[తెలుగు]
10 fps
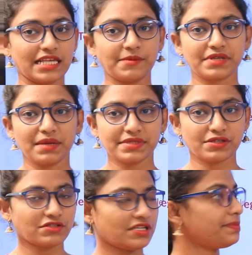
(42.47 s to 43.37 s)
సబ్స్క్రైబర్స్
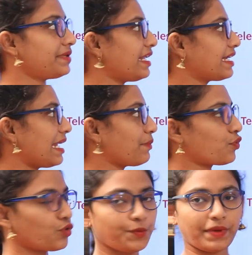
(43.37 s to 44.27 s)
కోసం టెలిగ్రామ్
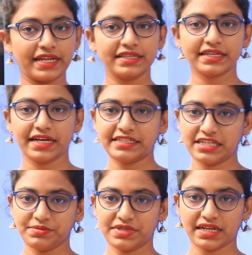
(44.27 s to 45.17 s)
గ్రూప్ అనేది క్రియేట్
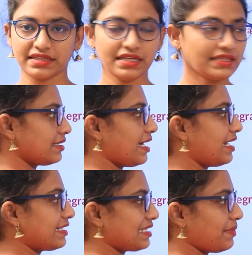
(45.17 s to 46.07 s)
చేయడం జరిగింది
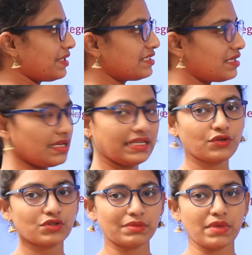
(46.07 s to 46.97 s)
దానికి సంబంధించిన లింక్
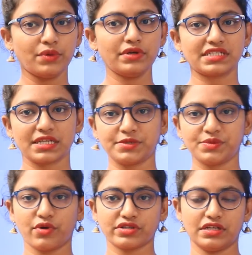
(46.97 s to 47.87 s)
కూడా మేము
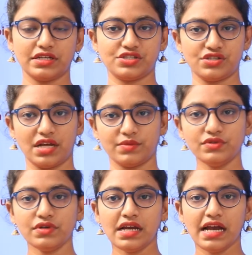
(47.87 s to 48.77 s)
డిస్క్రిప్షన్ బాక్స్ లో ఇస్తున్నాము
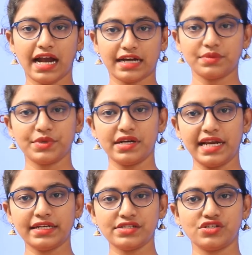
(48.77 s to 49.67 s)
అక్కడ మీరు
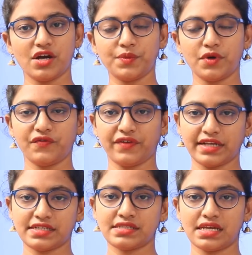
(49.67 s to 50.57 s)
లేటెస్ట్ జాబ్
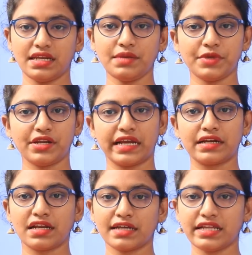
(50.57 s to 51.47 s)
నోటిఫికేషన్స్ అన్ని మీరు
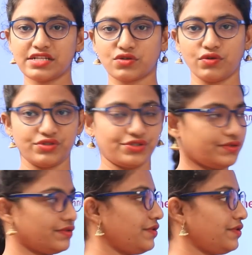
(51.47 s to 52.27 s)
రెగ్యులర్ గా తెలుసుకోవచ్చు